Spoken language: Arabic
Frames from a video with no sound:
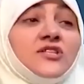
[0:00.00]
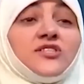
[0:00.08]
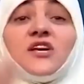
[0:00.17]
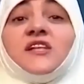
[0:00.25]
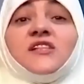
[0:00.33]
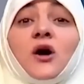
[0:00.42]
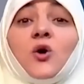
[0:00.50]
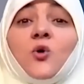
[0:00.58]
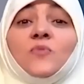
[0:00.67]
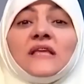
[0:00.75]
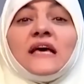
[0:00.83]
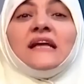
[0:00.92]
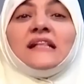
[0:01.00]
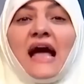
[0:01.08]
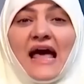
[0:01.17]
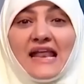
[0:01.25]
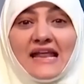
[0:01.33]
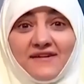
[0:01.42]
تسقطي تجربه
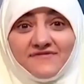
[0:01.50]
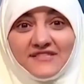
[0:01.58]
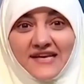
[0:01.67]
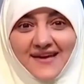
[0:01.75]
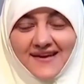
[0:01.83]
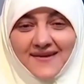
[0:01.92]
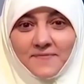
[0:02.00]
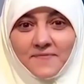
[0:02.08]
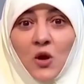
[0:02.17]
غيرك على نفسك